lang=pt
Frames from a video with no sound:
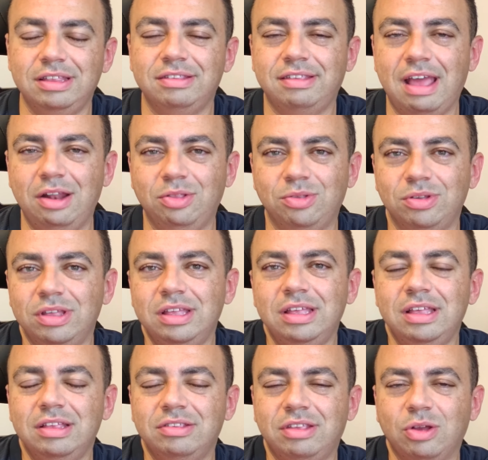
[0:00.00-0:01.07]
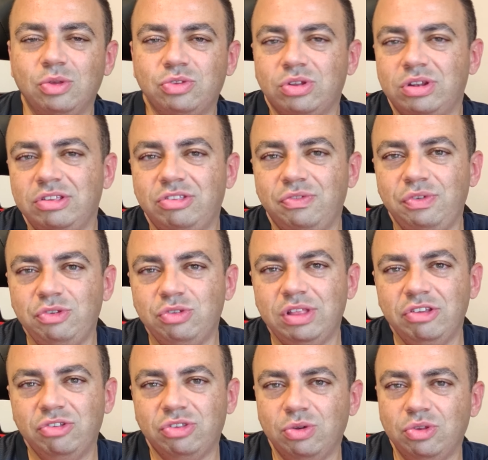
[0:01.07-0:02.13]
Certo? Se gostou desse vídeo,
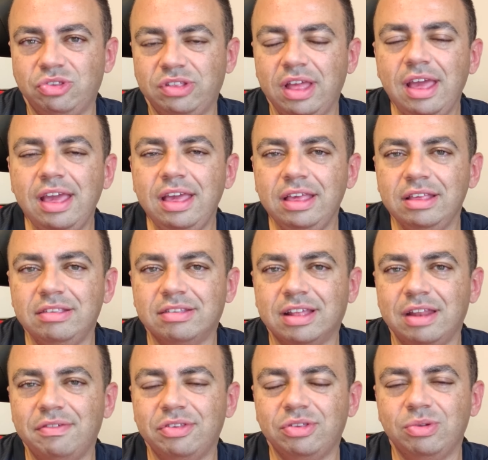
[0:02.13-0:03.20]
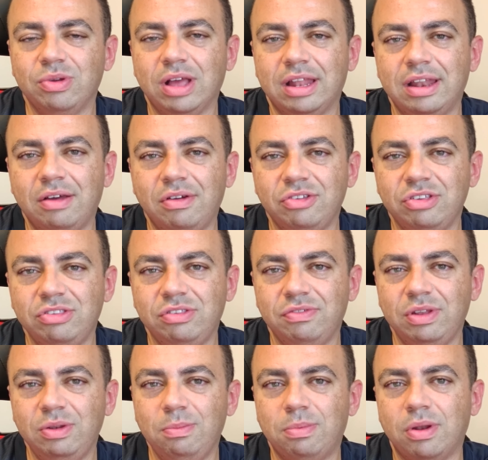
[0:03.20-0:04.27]
deixa o seu gostei, inscreva-se no canal, a gente se
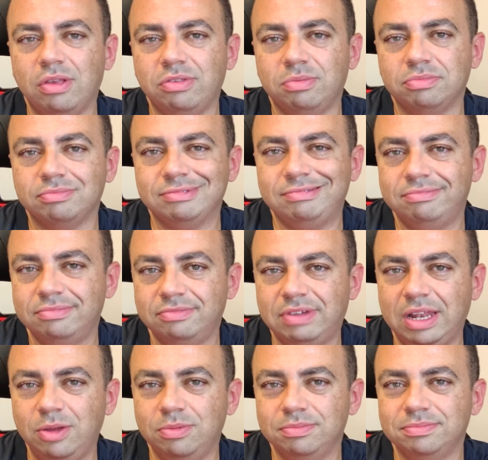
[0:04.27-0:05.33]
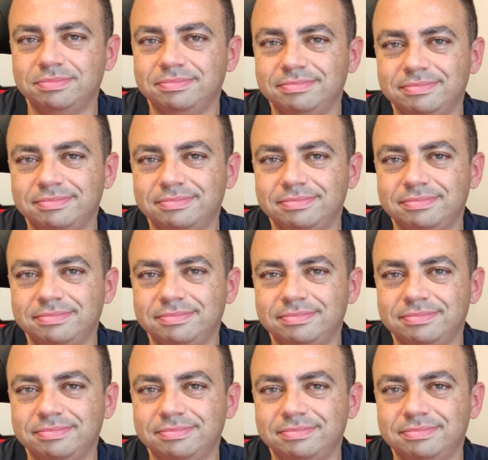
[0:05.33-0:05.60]
vê no próximo. Valeu!